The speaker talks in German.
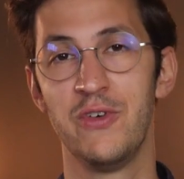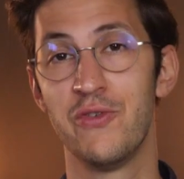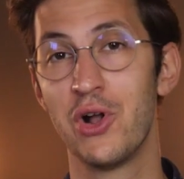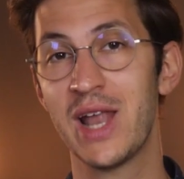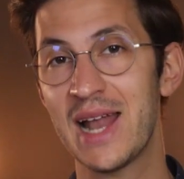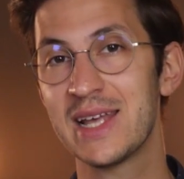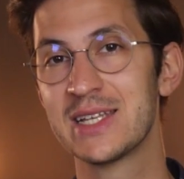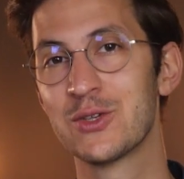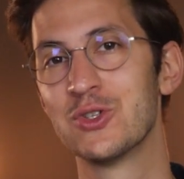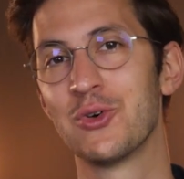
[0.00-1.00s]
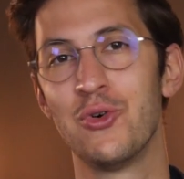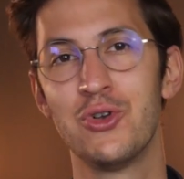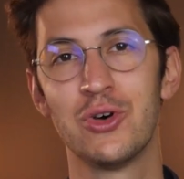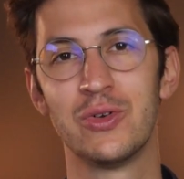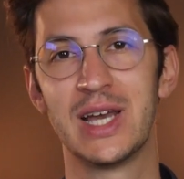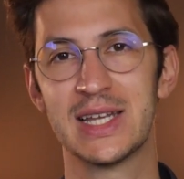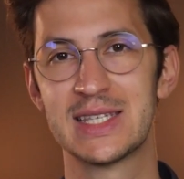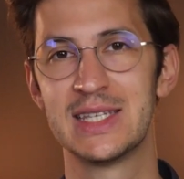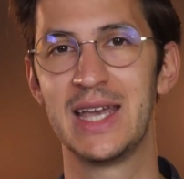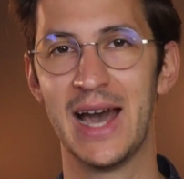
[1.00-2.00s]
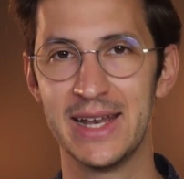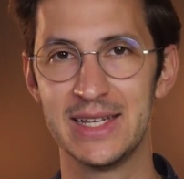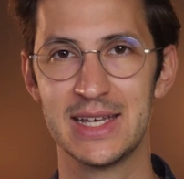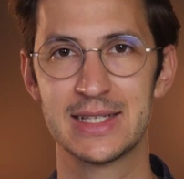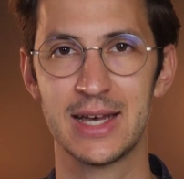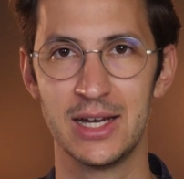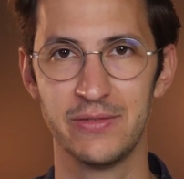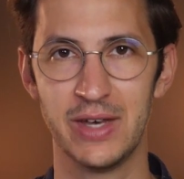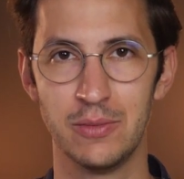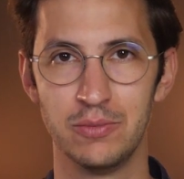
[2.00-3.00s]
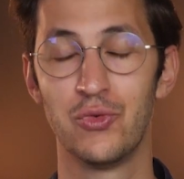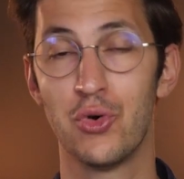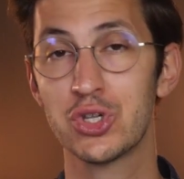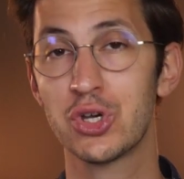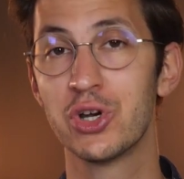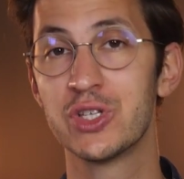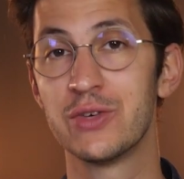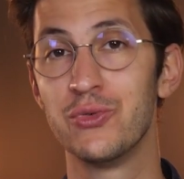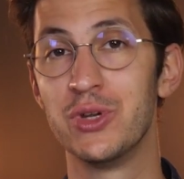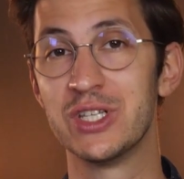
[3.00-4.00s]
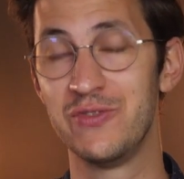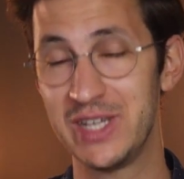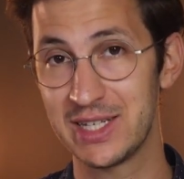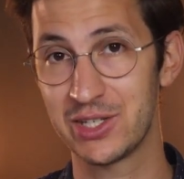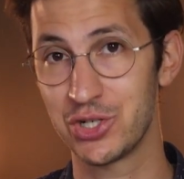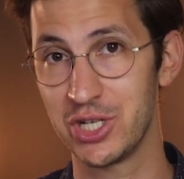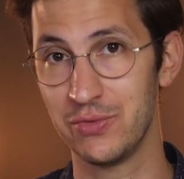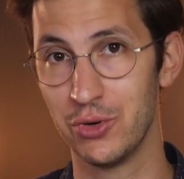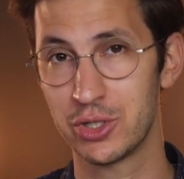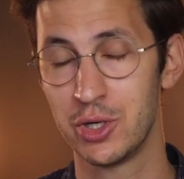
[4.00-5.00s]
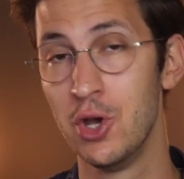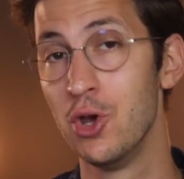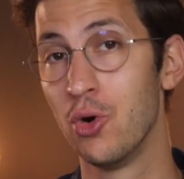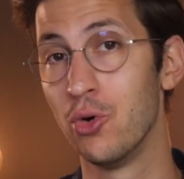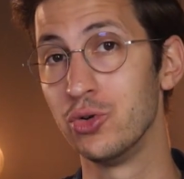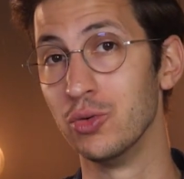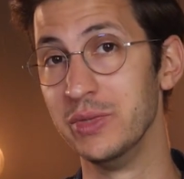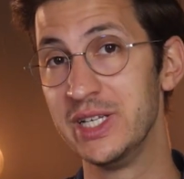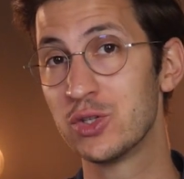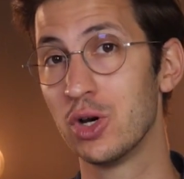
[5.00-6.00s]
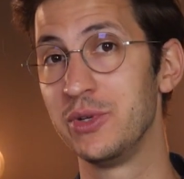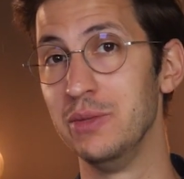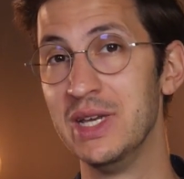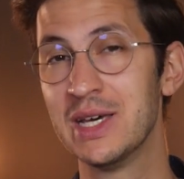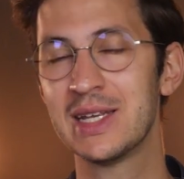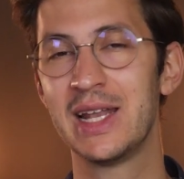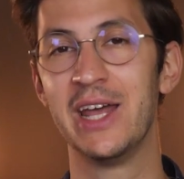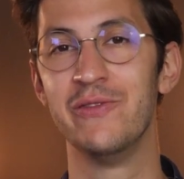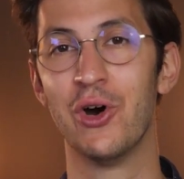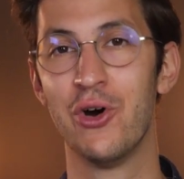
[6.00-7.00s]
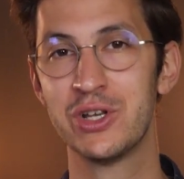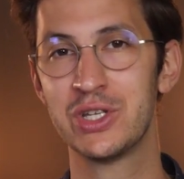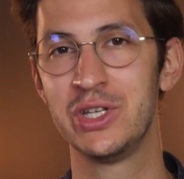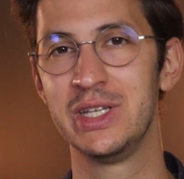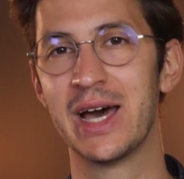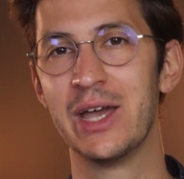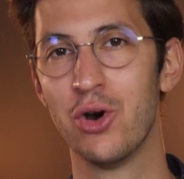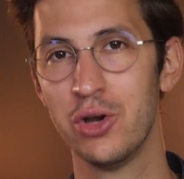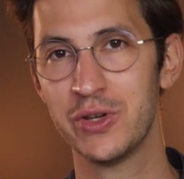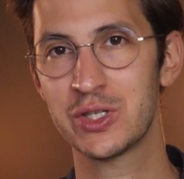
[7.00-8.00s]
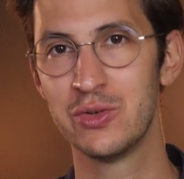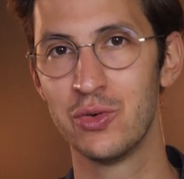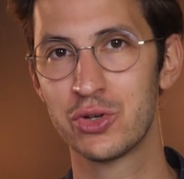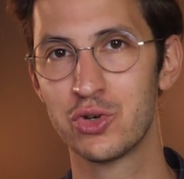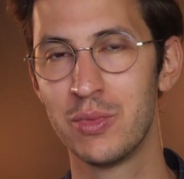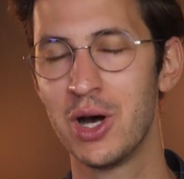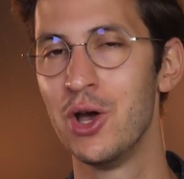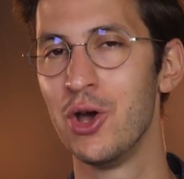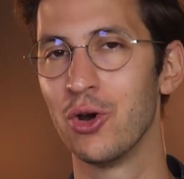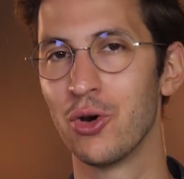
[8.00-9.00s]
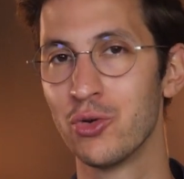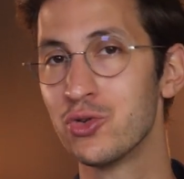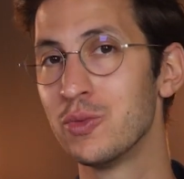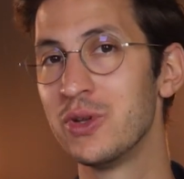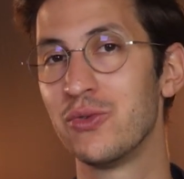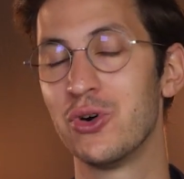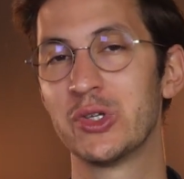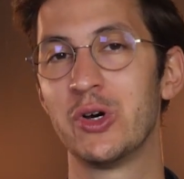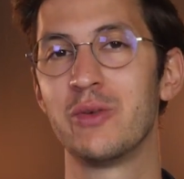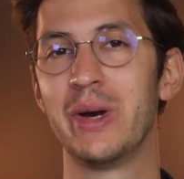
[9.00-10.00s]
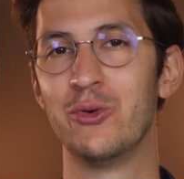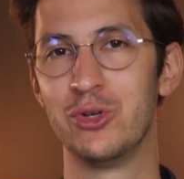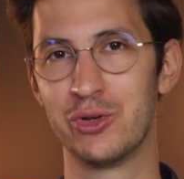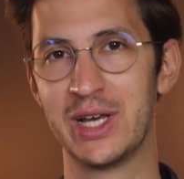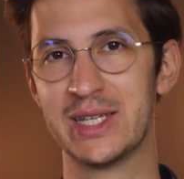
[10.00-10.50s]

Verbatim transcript: Wir wollen alle, dass unsere Hunde und Katzen gar nicht erst krank werden. Vorsorge ist dafür das wichtigste Stichwort. Und um die zu optimieren, klären wir heute die drei häufigsten Irrtümer rund um die Vorsorge bei Hund und